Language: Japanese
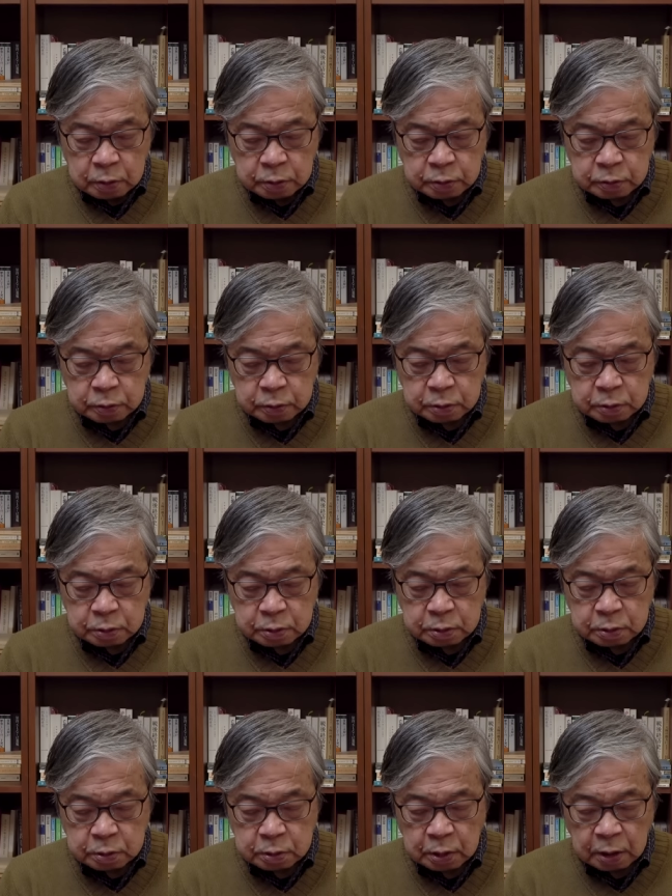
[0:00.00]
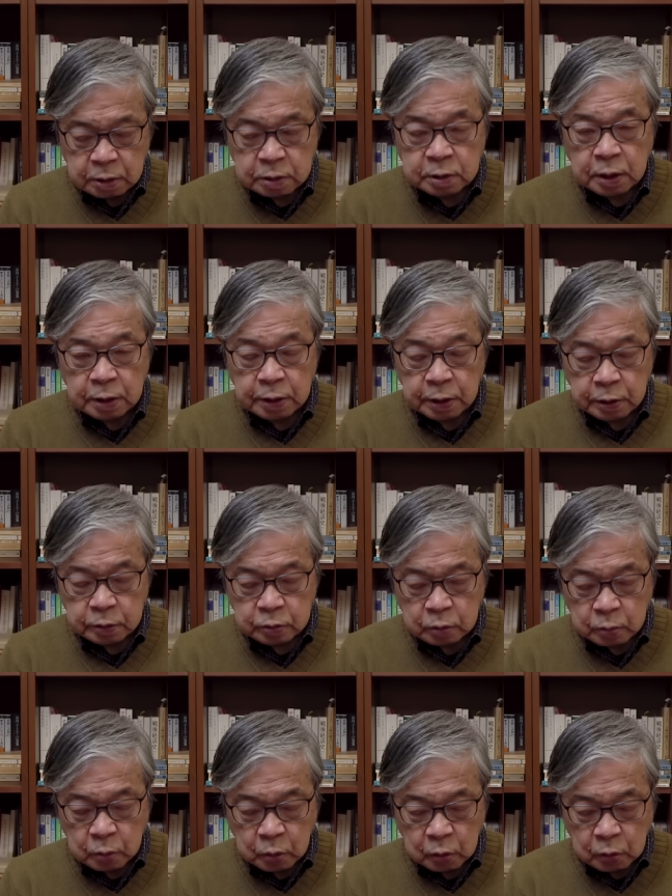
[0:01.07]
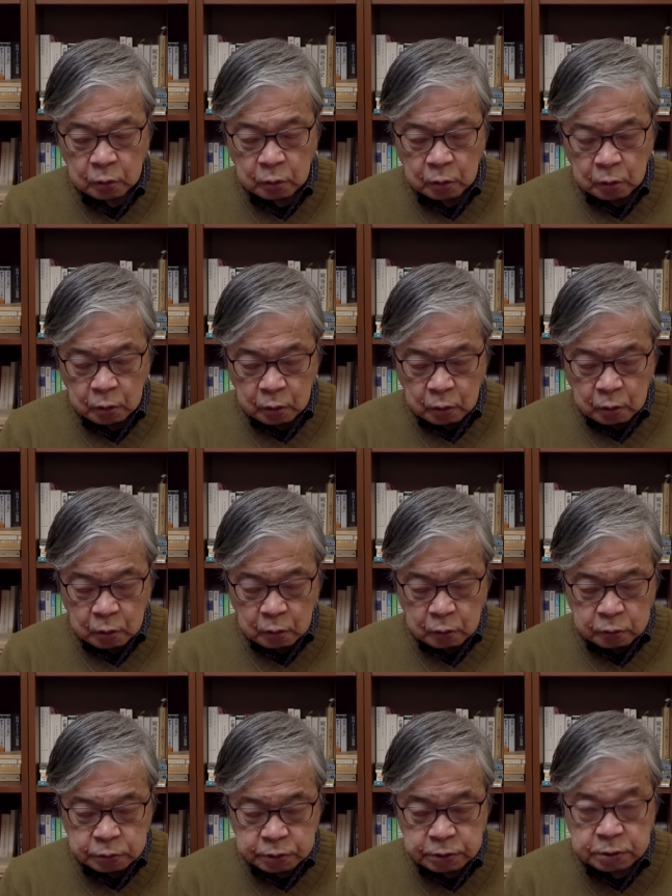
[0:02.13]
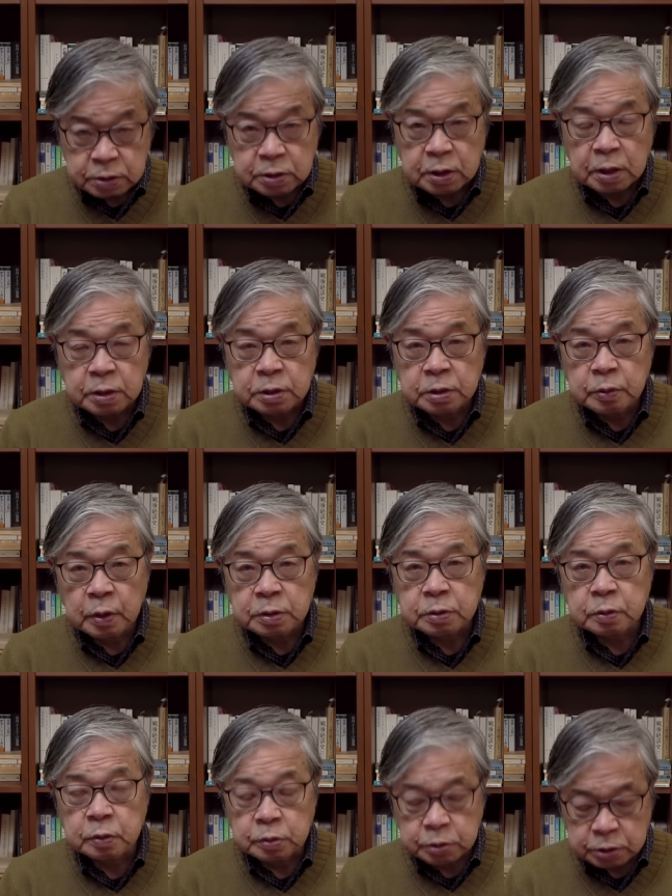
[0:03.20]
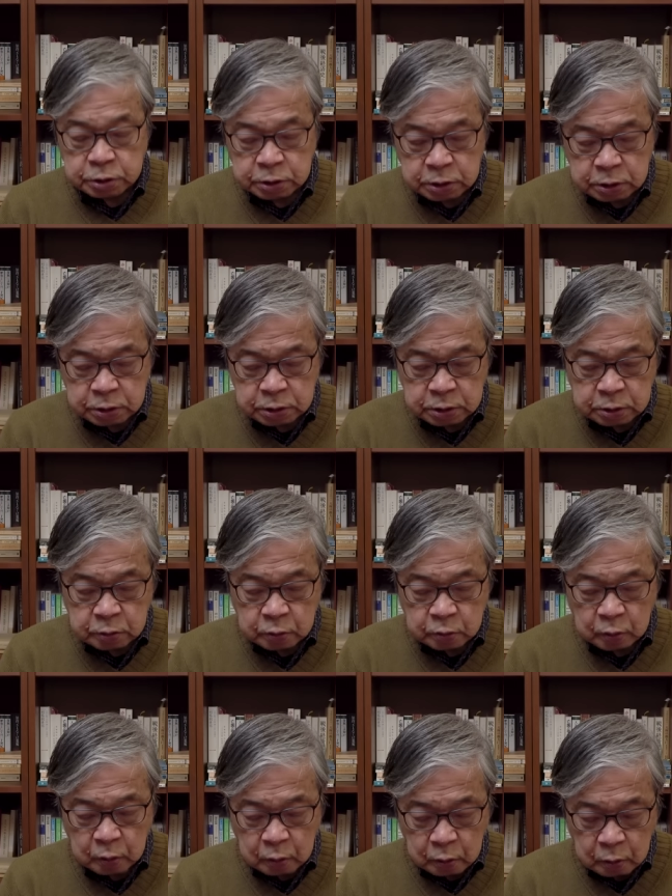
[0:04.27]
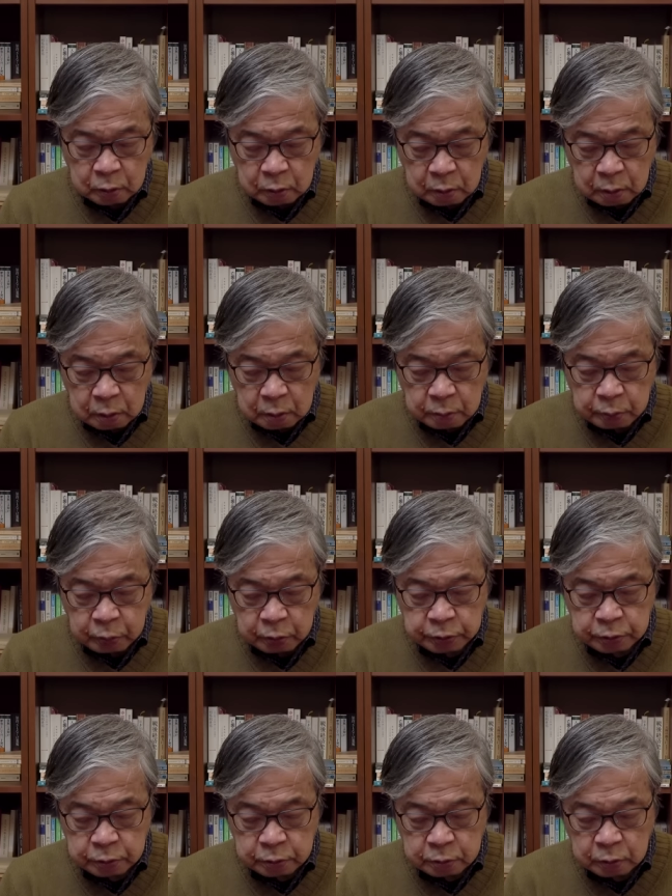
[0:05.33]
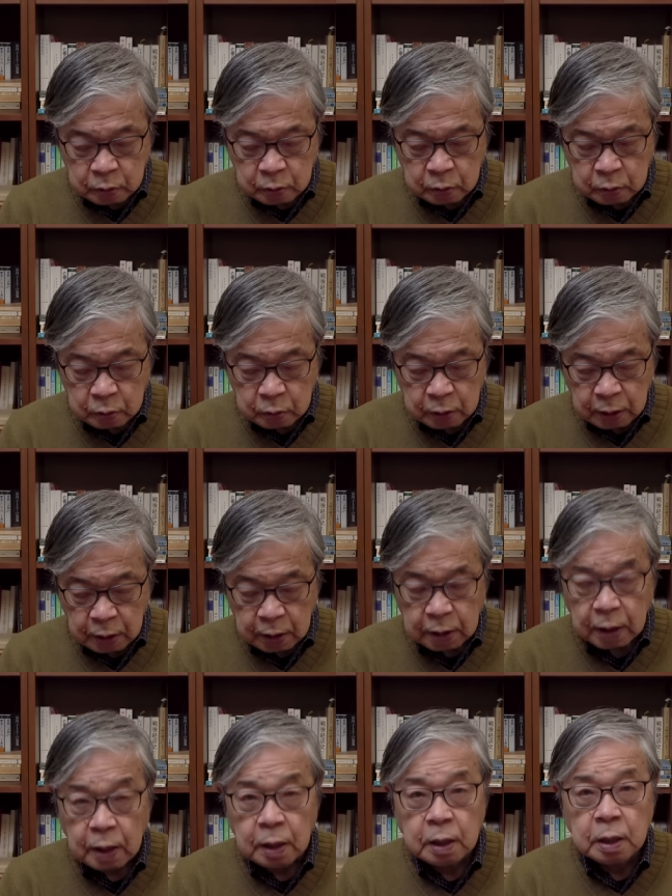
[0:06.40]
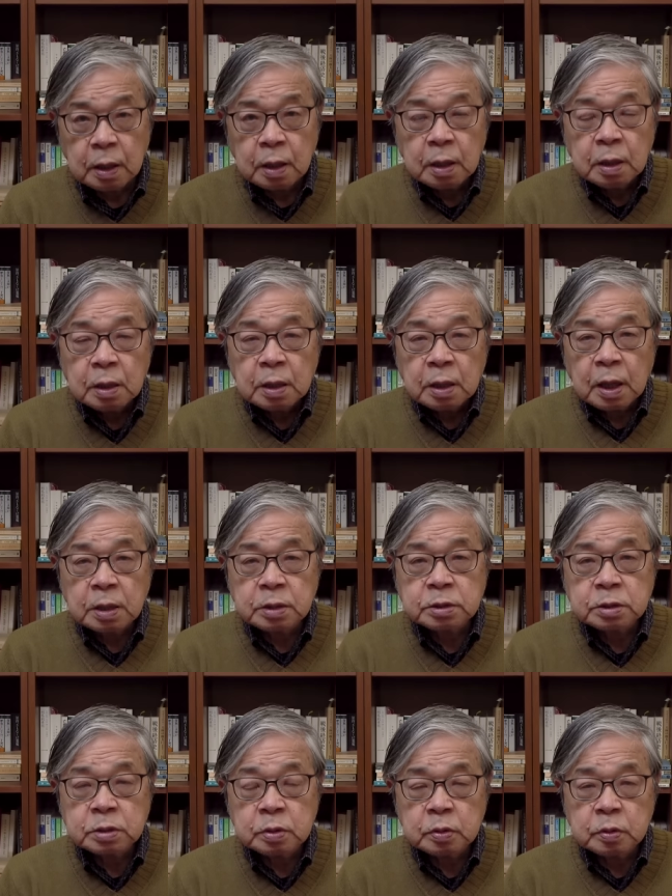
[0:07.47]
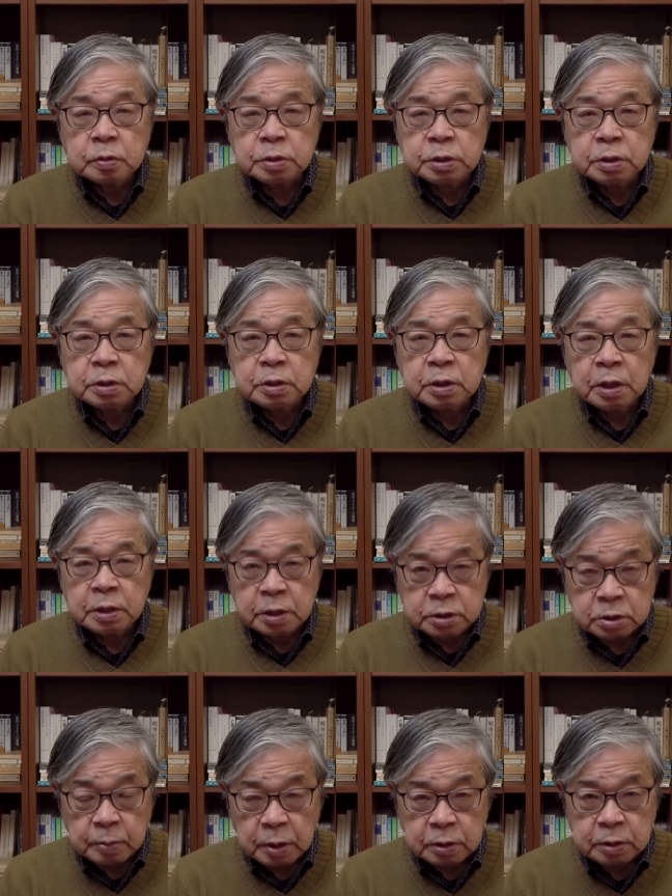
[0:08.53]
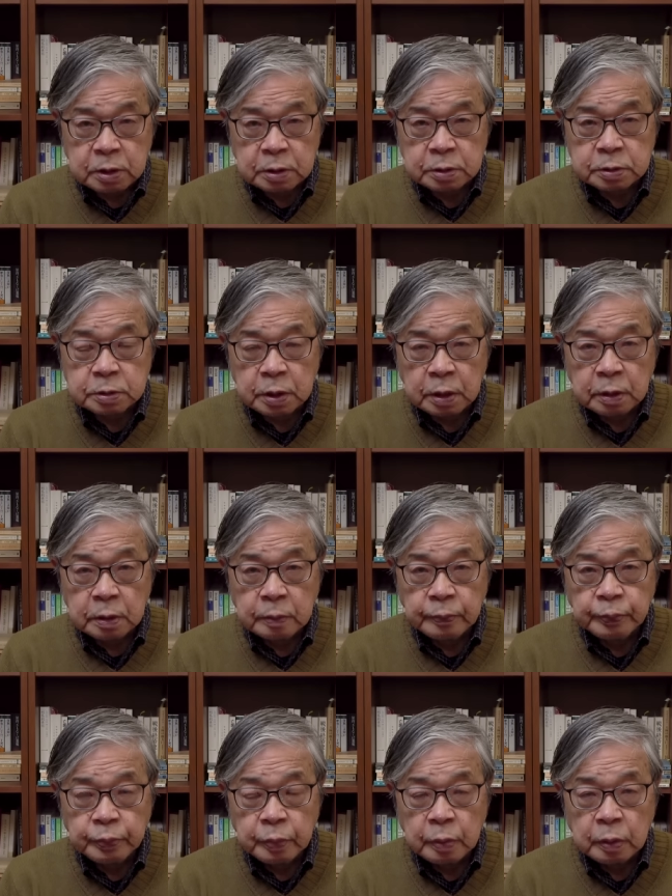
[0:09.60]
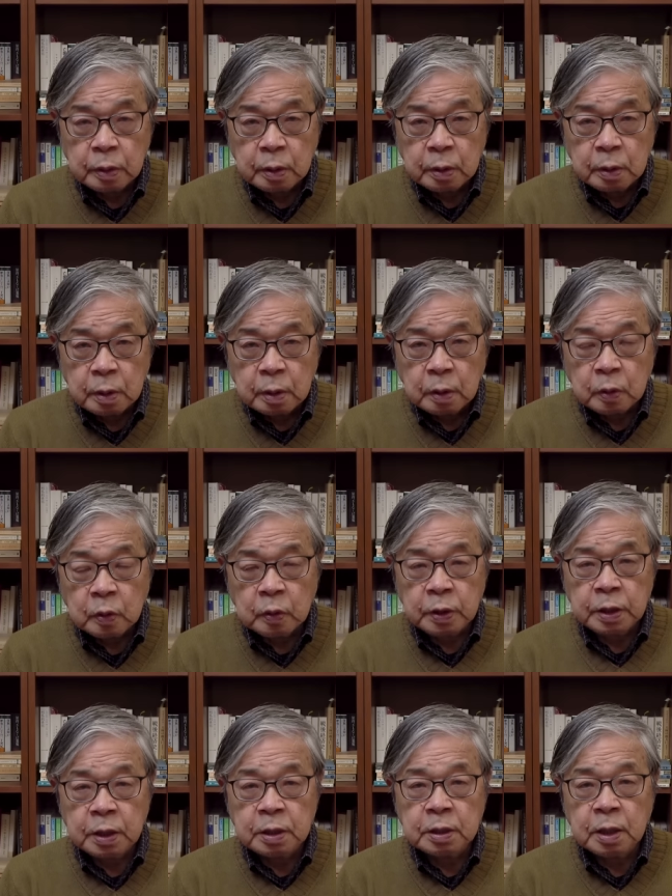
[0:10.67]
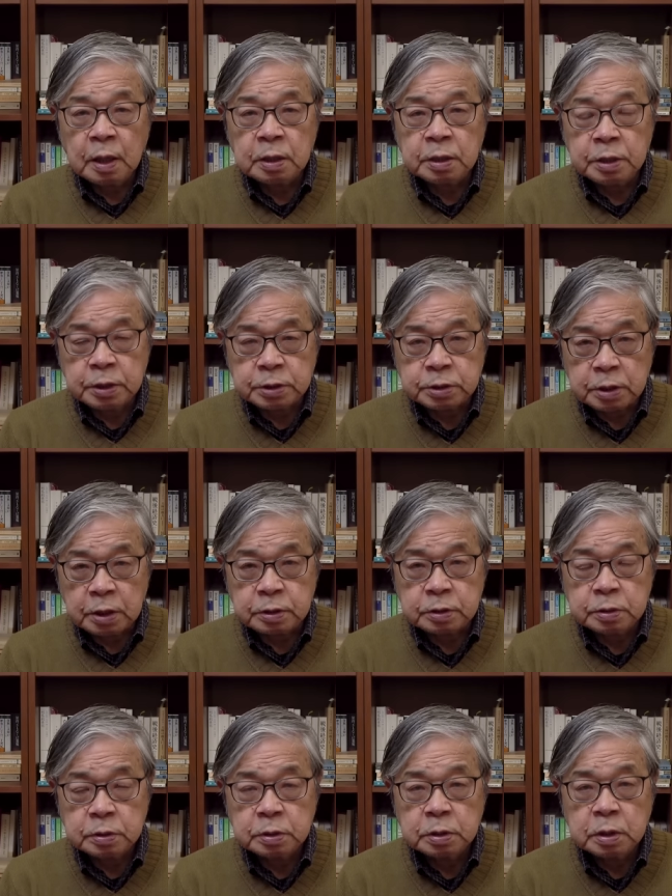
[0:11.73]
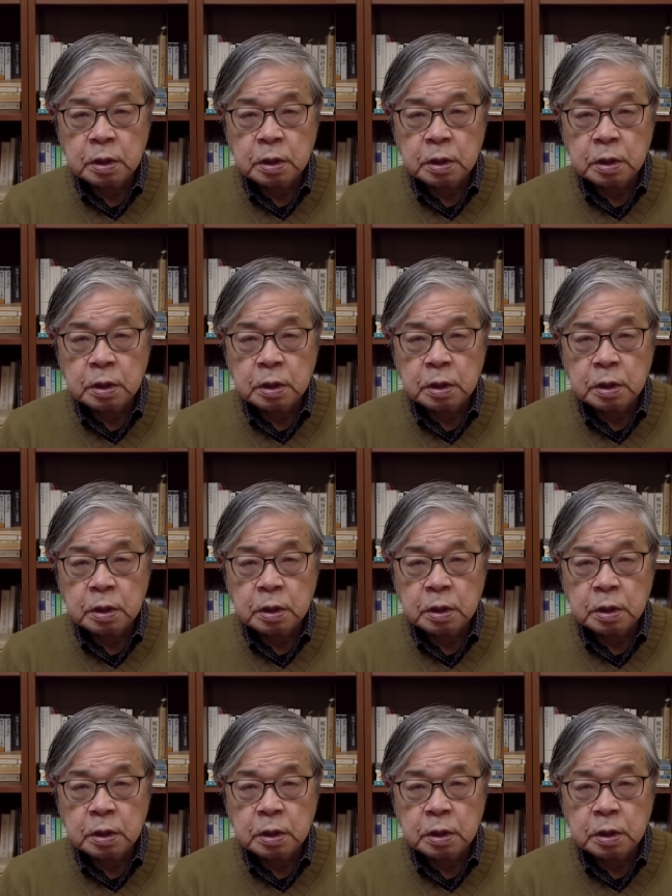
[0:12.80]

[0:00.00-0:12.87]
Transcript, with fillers: 言ったんだけれども、実際にはその C5 のポイントから滑走路に出てしまったんですね。この原因がはっきりしないです。